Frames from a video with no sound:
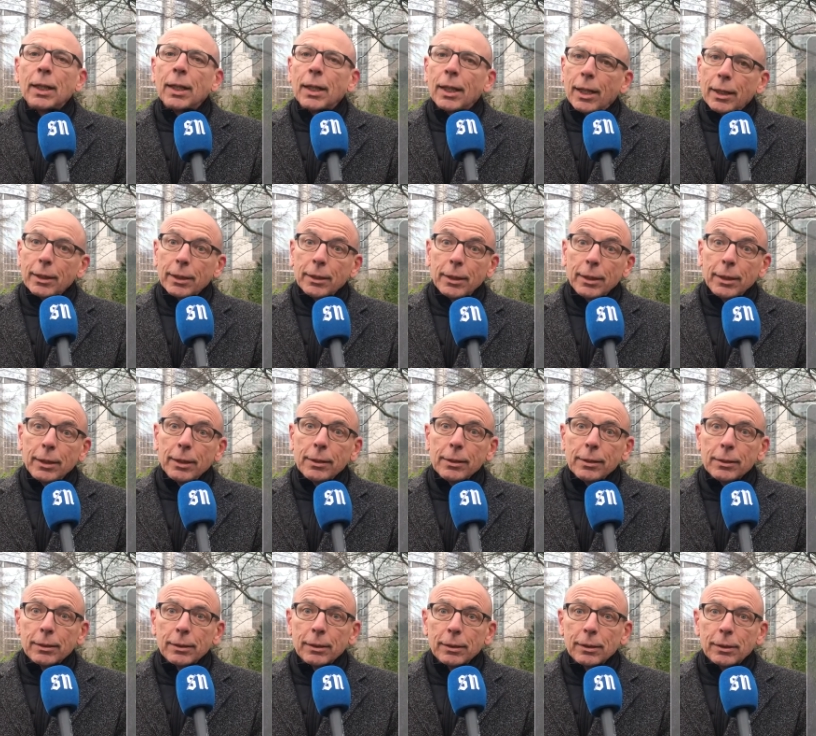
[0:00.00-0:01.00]

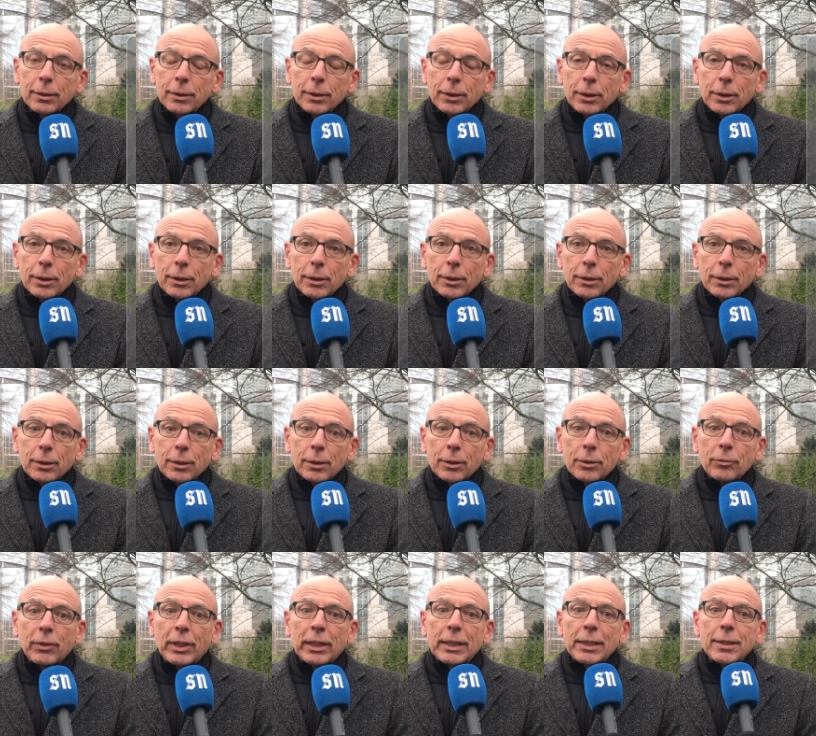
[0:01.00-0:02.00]
Allerdings,
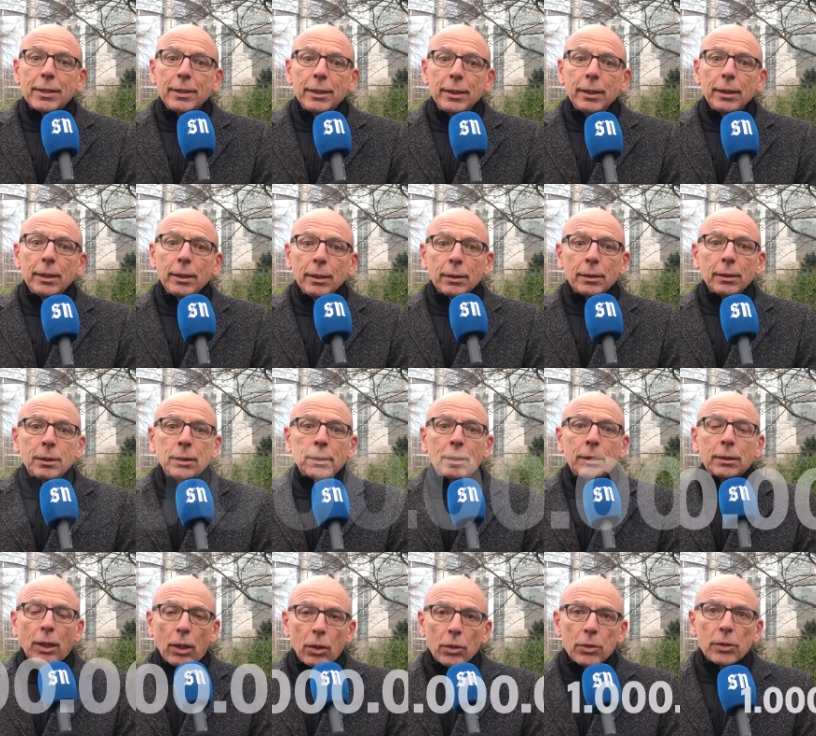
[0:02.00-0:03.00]
wenn Sie
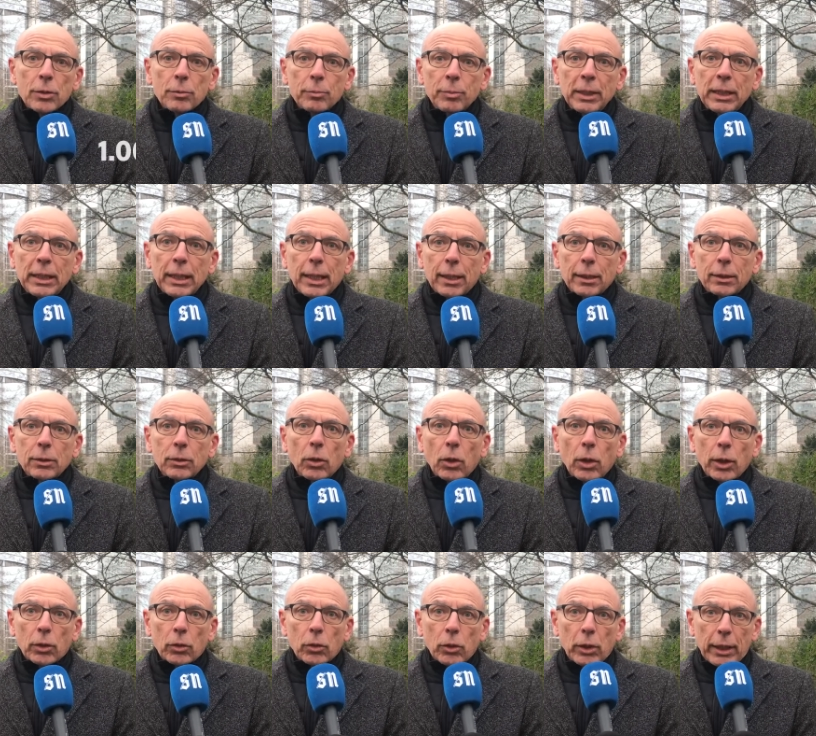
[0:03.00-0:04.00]
1000 Milliarden
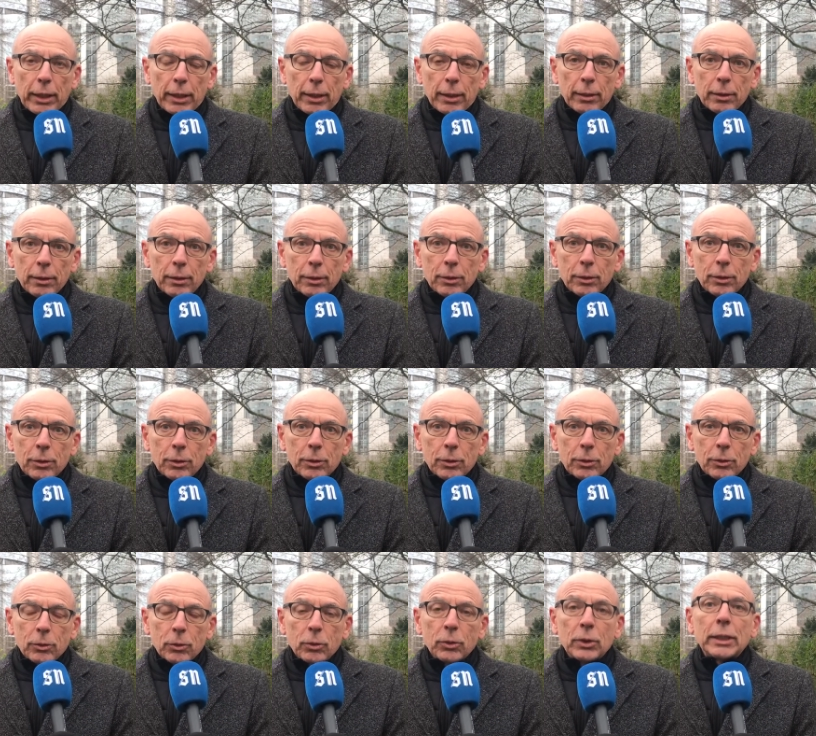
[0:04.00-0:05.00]
Euro hätten
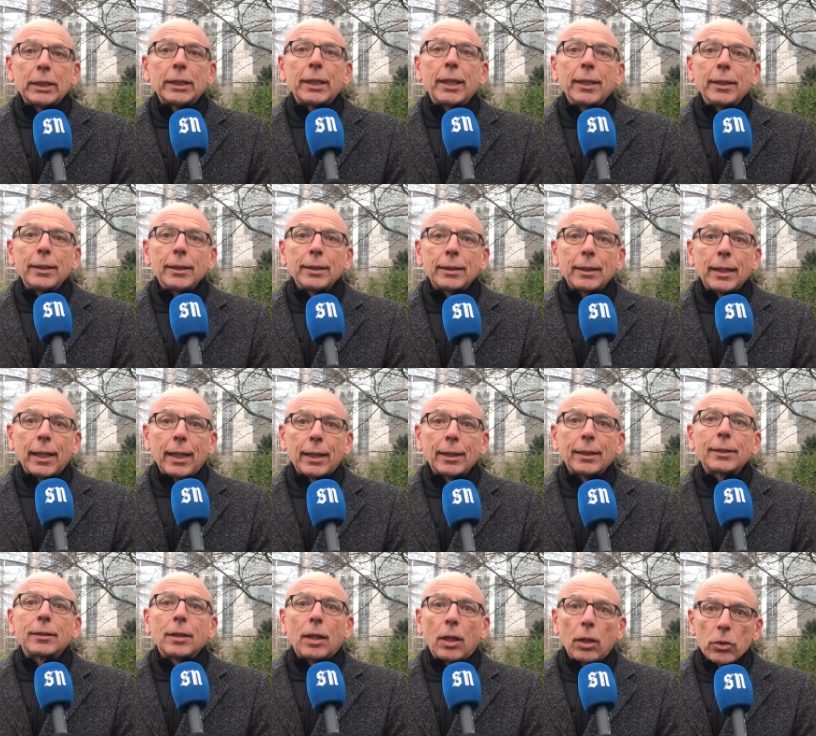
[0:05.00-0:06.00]
und jeden
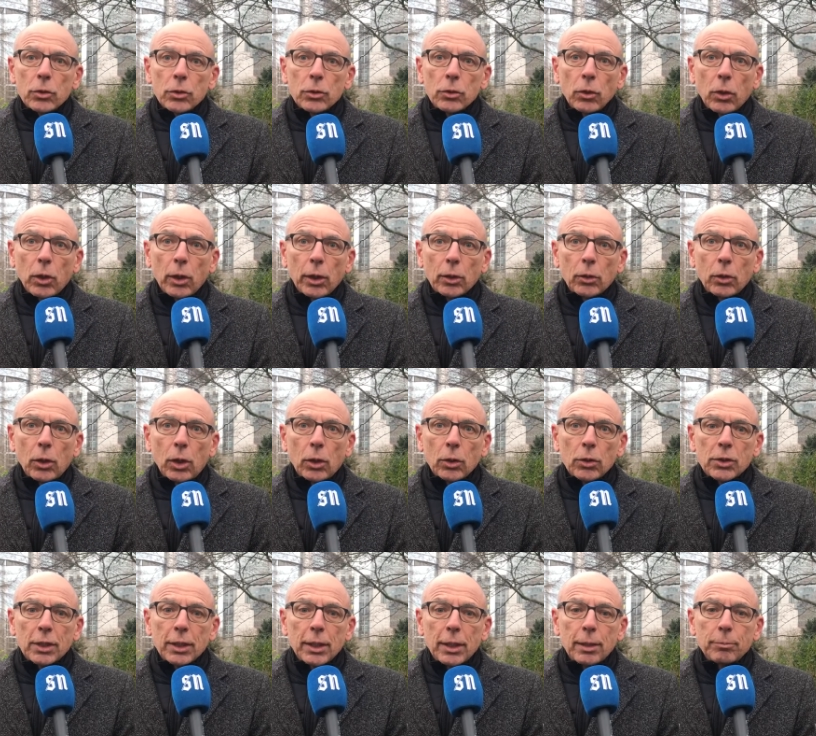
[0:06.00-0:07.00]
Tag 1000 Euro
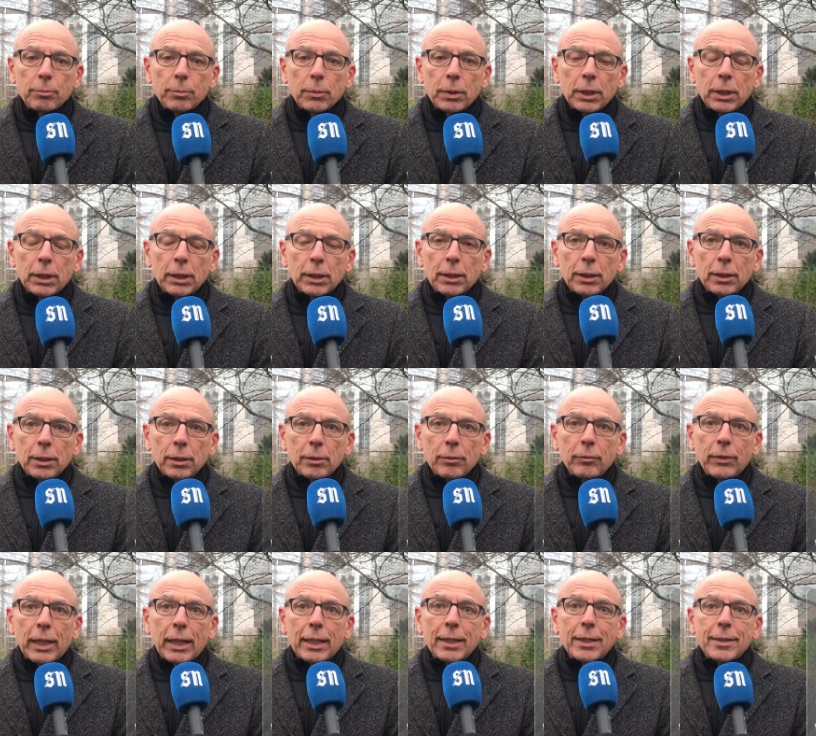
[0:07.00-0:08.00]
ausgeben,
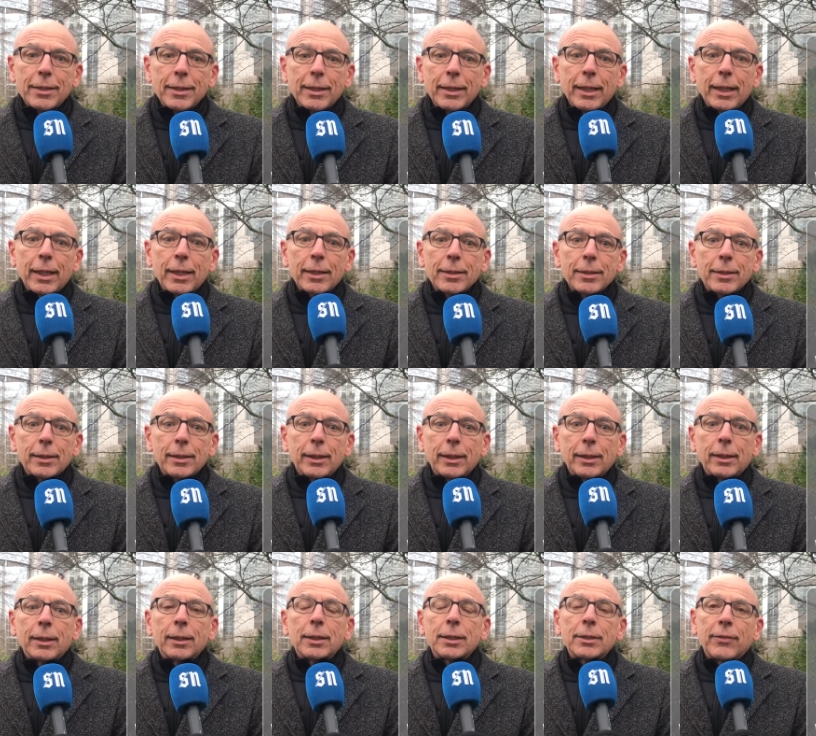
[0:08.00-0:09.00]
wären sie erst
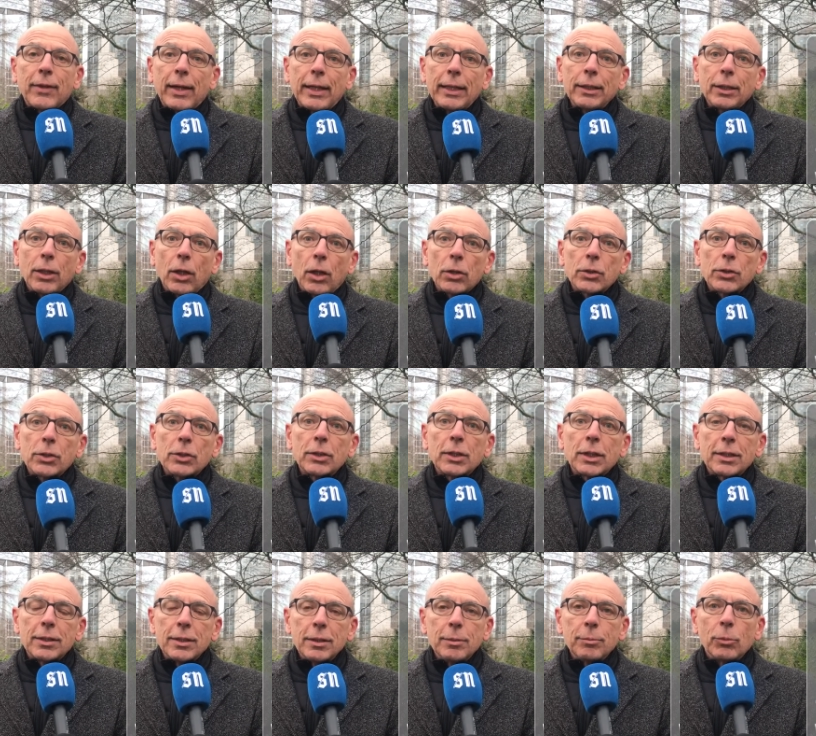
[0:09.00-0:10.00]
in
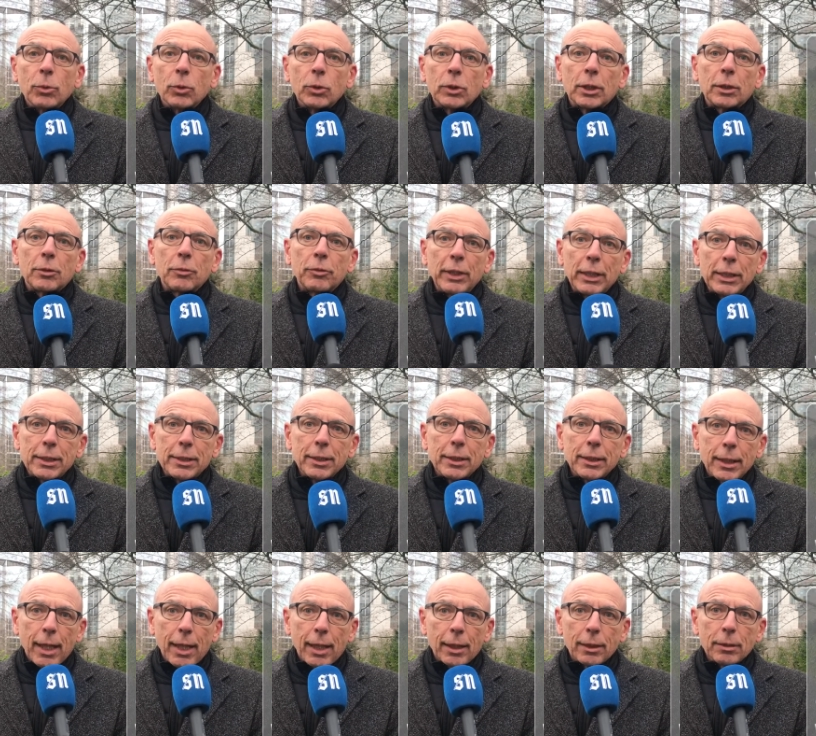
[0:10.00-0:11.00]
2740
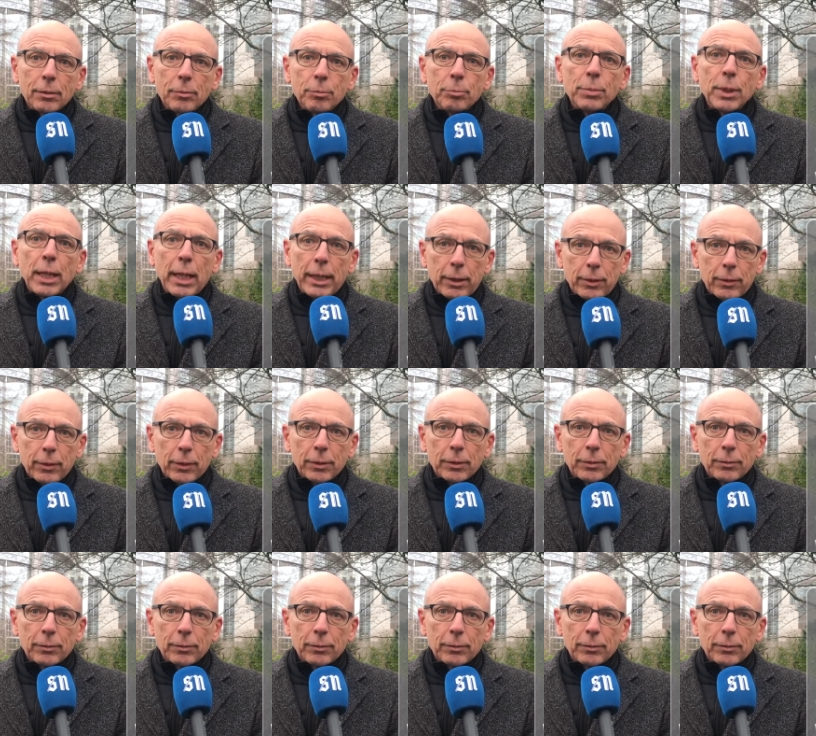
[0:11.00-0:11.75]
Jahren pleite.